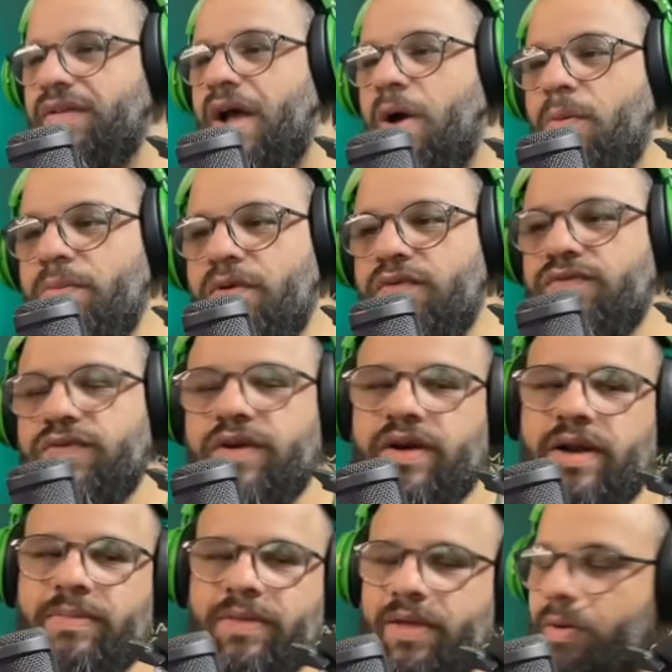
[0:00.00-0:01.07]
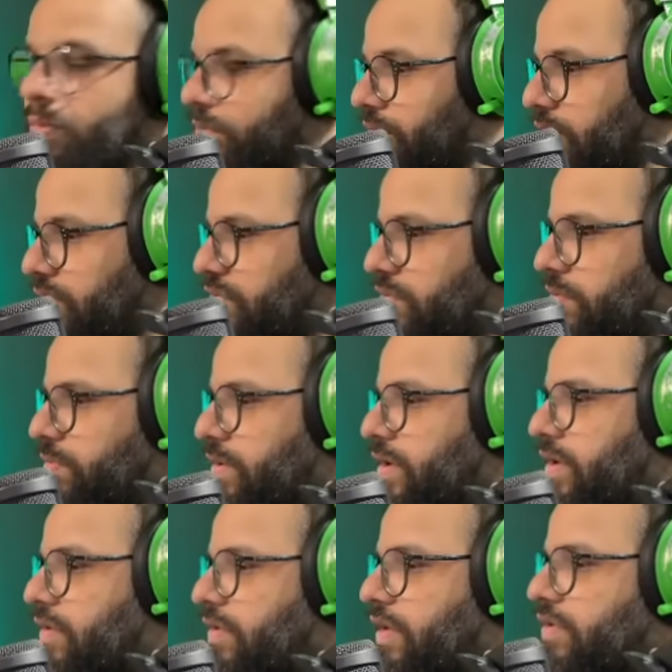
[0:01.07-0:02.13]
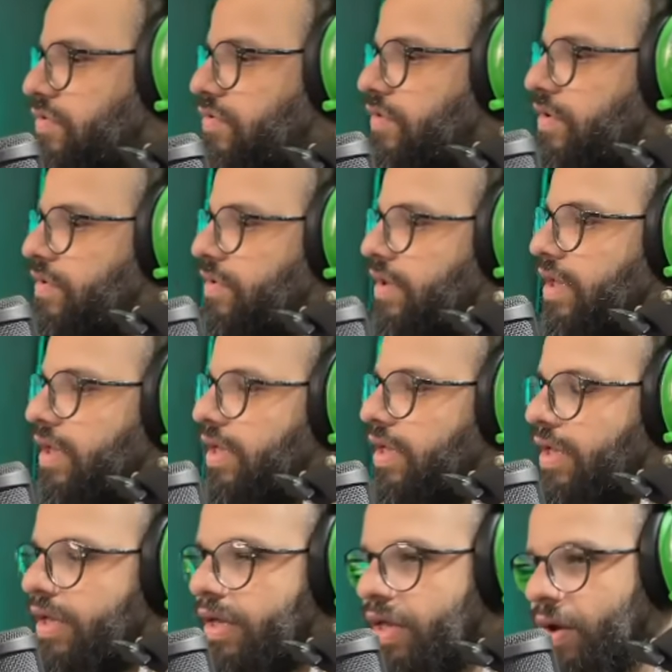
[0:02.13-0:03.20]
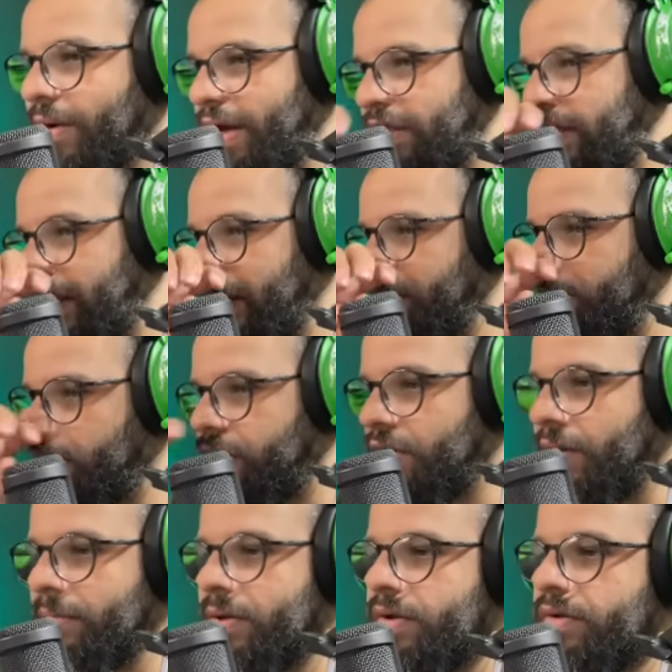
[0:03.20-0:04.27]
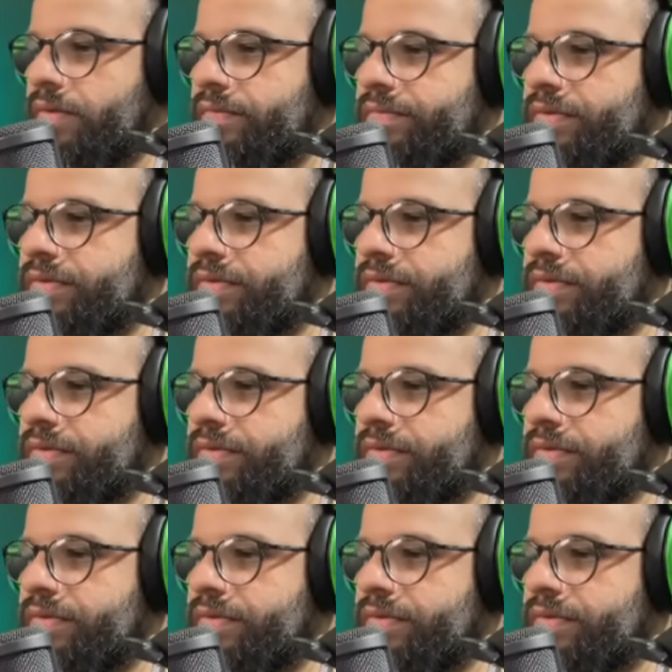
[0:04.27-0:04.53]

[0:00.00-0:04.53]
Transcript: ao meu ver, na minha humilde opinião, quem sou eu, né, eu acho que ele é pior que o Abel.